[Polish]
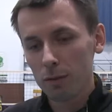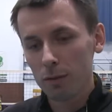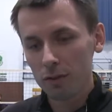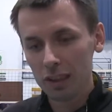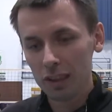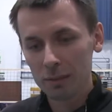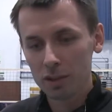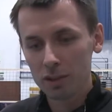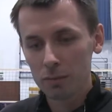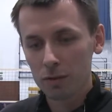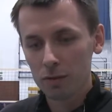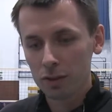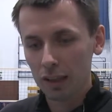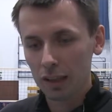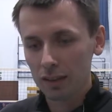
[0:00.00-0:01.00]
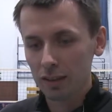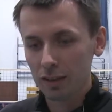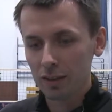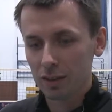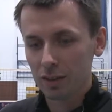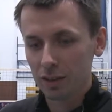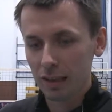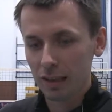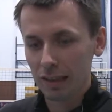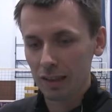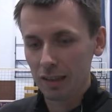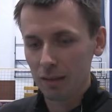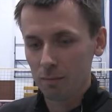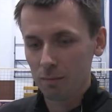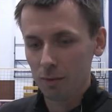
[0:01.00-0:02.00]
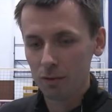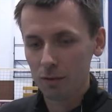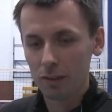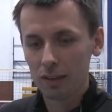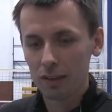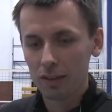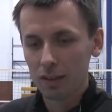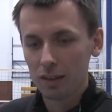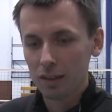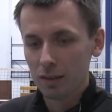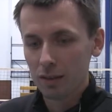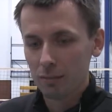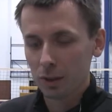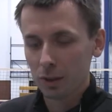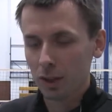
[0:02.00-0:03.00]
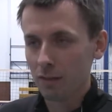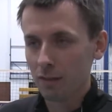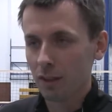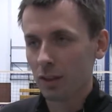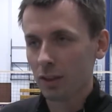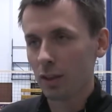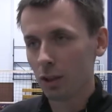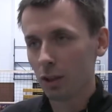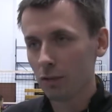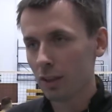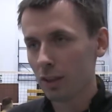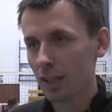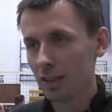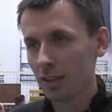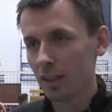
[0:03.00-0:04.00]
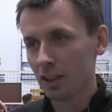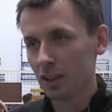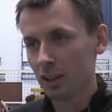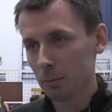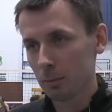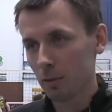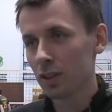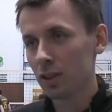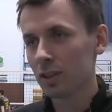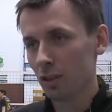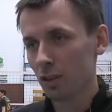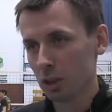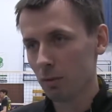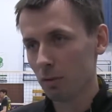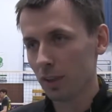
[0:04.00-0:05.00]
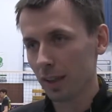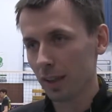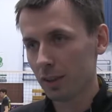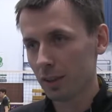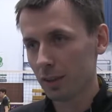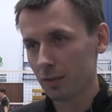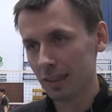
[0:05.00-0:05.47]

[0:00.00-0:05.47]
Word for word: Powiedzieliśmy sobie w szatni, że panowie, przegrywa się tylko wtedy, jak nie da się z siebie wszystkiego, żeby wygrać.